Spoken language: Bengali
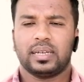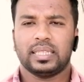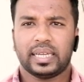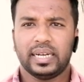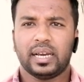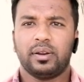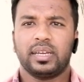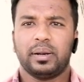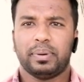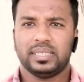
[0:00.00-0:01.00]
কাতারি
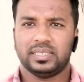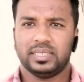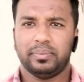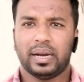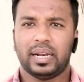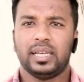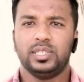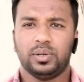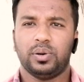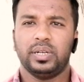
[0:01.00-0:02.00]
নাগরিকের পাশাপাশি
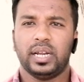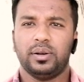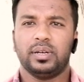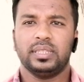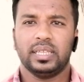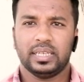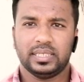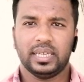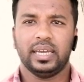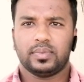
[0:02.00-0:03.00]
বাংলাদেশ ও অন্যান্য
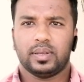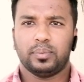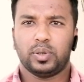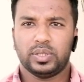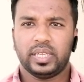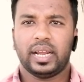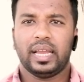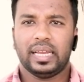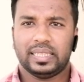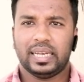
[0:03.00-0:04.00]
দেশে বন্দীরা
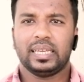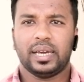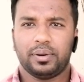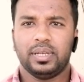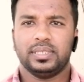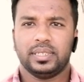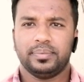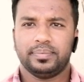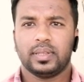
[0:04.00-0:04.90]
এই তালিকায় রয়েছেন